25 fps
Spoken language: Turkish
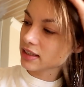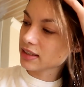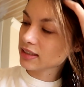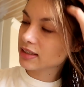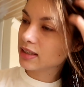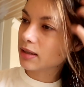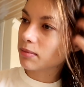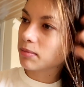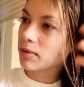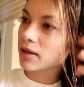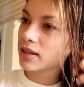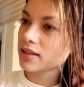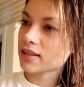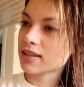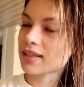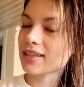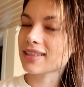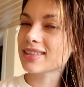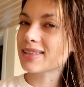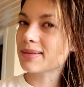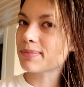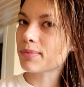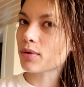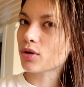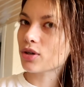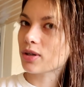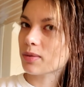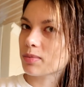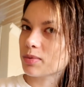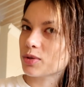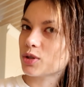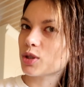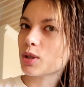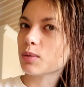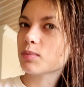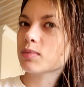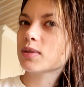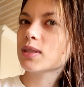Yarın sabah hatta spor
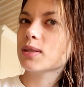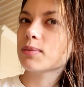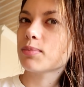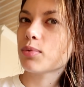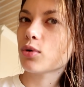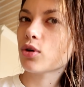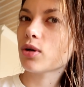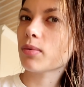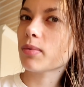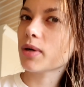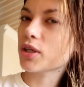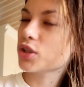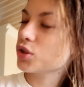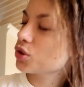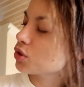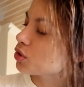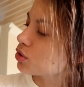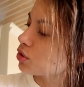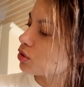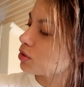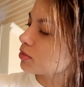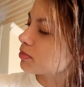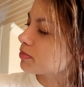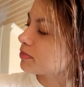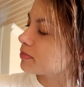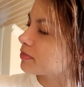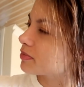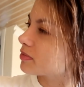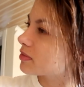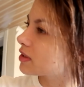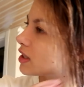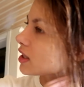yapacağım. Spora başlıyorum.